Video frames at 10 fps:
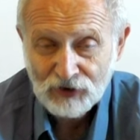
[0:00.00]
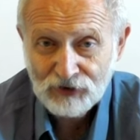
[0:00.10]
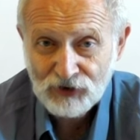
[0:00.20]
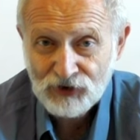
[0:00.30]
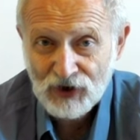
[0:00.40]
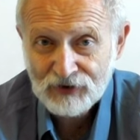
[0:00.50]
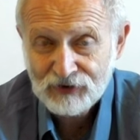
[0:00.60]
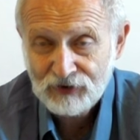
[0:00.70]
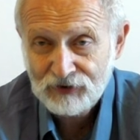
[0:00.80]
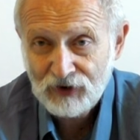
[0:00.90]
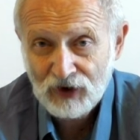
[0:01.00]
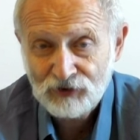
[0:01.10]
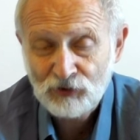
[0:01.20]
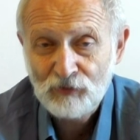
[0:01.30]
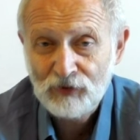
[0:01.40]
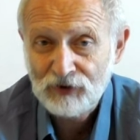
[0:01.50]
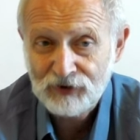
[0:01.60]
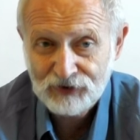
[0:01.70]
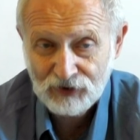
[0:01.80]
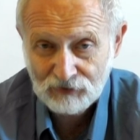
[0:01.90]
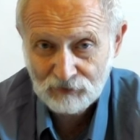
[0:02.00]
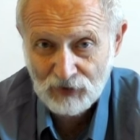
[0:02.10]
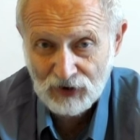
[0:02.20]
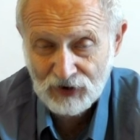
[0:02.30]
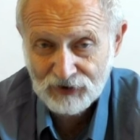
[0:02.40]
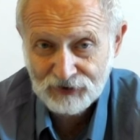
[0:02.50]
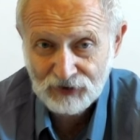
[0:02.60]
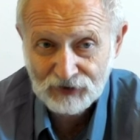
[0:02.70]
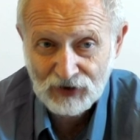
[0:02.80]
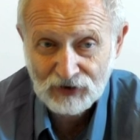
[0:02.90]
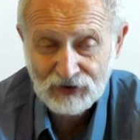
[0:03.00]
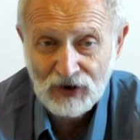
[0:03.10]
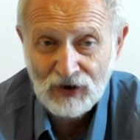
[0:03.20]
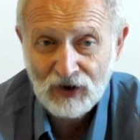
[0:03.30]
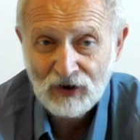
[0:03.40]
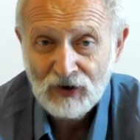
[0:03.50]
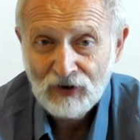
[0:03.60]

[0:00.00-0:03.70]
несчастности, особенности, болезни и так далее,